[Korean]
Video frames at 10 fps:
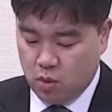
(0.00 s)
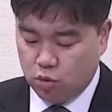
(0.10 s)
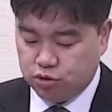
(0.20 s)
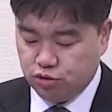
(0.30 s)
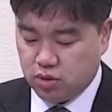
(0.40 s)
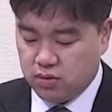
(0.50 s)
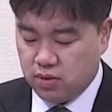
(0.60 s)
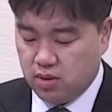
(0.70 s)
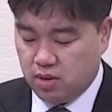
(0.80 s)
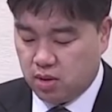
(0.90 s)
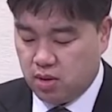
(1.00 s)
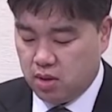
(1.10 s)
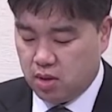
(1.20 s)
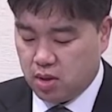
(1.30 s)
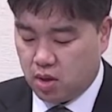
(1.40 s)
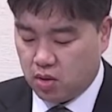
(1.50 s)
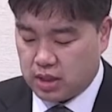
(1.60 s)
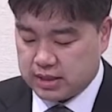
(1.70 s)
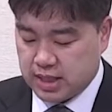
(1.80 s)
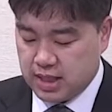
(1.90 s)
호수를 건너
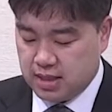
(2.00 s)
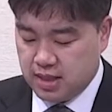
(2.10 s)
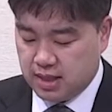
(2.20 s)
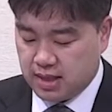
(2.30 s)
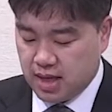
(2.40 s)
거라사인의